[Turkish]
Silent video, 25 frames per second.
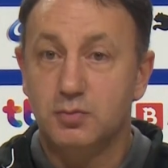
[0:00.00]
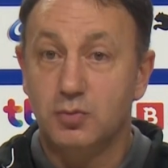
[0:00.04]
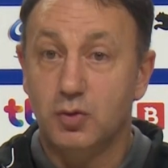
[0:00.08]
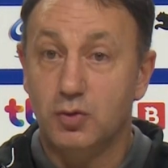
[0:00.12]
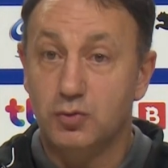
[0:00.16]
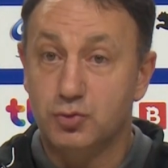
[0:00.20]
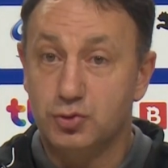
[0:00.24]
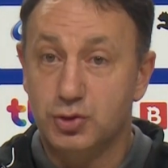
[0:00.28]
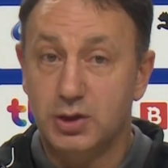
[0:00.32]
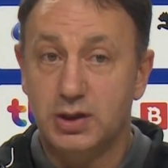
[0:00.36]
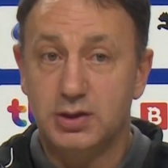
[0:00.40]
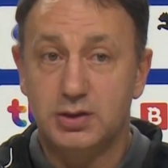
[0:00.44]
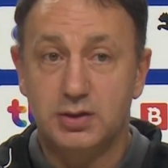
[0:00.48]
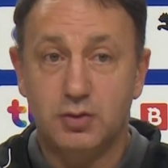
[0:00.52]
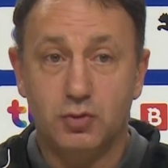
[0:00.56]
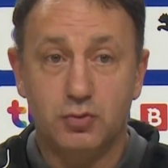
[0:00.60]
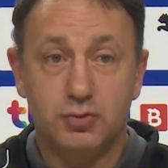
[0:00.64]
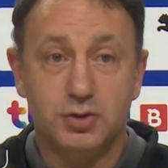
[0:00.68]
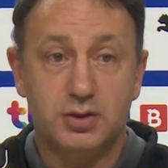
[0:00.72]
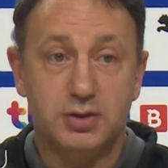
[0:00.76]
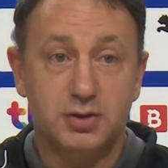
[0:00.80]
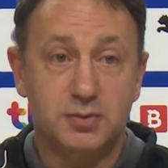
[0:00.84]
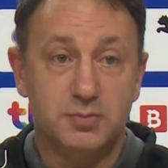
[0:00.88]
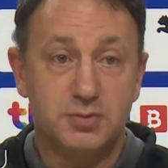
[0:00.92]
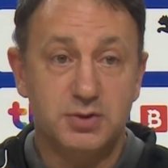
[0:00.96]
özellikle
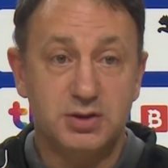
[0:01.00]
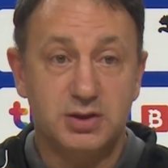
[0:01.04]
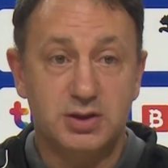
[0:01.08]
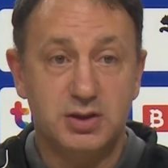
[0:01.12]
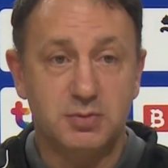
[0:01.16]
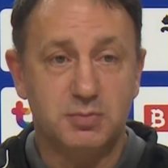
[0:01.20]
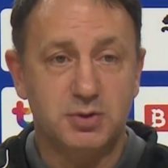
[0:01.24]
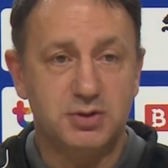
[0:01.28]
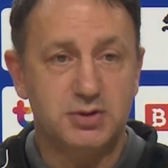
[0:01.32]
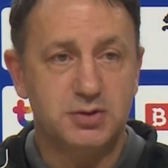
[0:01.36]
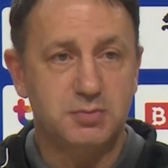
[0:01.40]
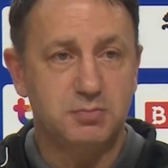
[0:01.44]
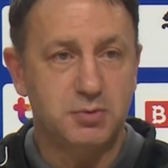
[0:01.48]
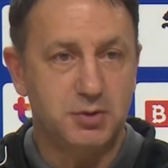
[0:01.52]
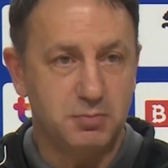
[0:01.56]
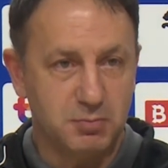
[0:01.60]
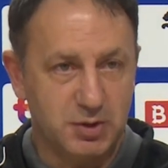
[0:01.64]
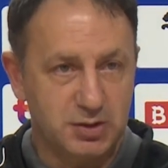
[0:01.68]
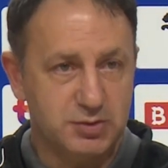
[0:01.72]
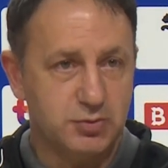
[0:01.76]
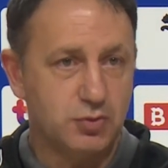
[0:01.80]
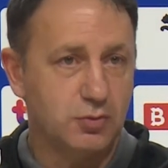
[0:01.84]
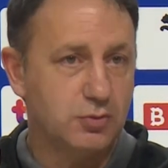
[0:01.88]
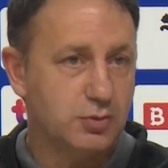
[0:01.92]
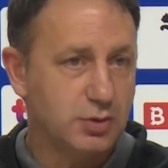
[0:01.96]
oynadığımız iki maçı bir
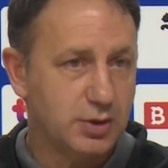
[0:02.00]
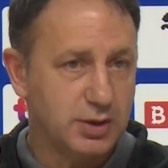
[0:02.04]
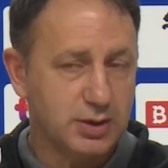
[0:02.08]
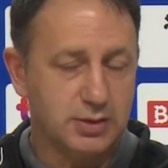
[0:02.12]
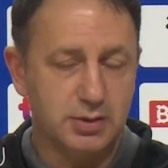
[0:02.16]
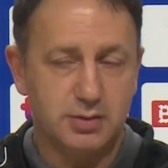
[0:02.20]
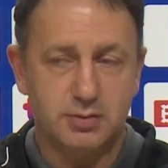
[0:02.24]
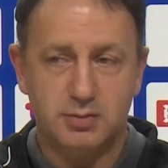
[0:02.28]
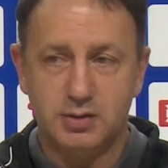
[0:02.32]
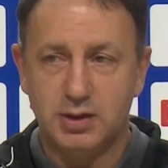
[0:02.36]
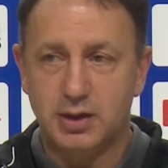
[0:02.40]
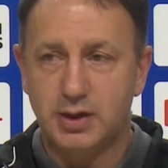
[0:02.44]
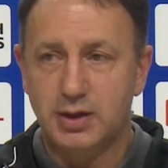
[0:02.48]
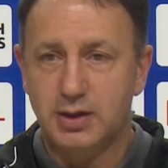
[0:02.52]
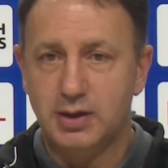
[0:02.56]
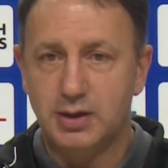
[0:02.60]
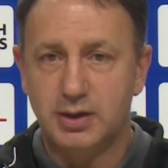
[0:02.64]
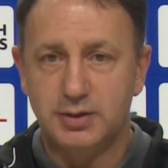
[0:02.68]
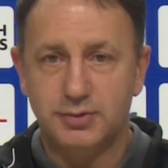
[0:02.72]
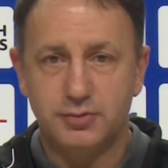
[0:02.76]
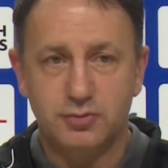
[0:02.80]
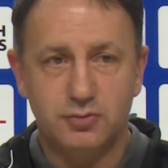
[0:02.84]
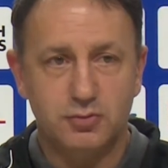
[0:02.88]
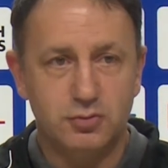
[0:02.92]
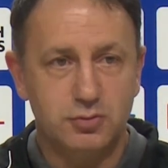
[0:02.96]
maç olarak
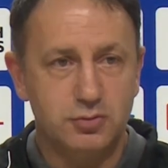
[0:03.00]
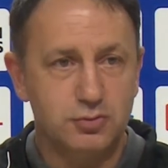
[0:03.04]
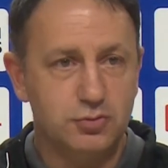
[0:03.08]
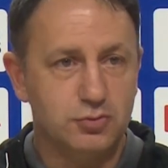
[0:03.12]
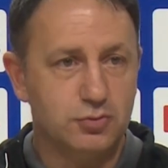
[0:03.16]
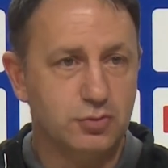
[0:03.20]
değerlendiriyoruz.